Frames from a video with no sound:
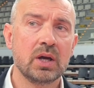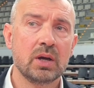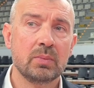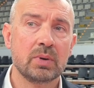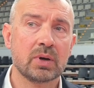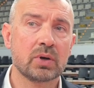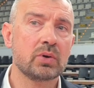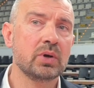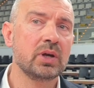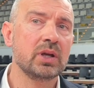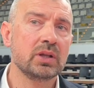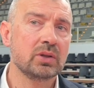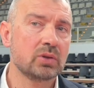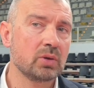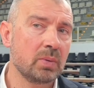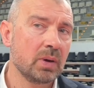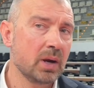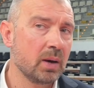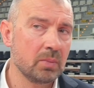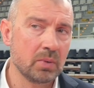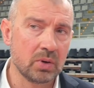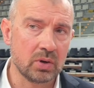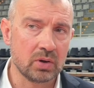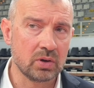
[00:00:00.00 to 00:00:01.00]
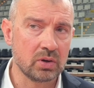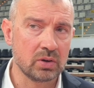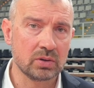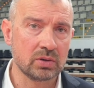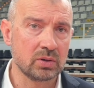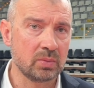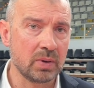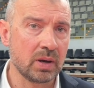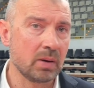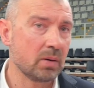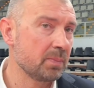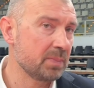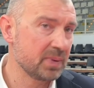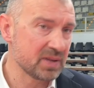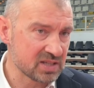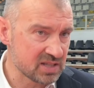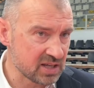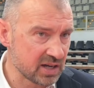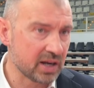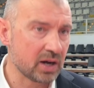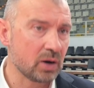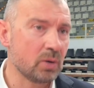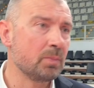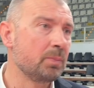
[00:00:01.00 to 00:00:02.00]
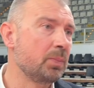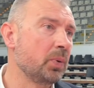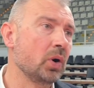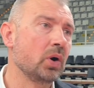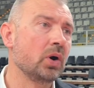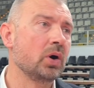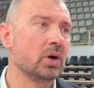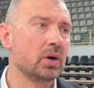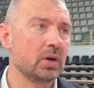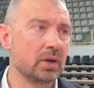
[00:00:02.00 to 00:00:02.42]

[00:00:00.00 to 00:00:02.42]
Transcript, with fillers: per cui dobbiamo, dobbiamo pensare un po'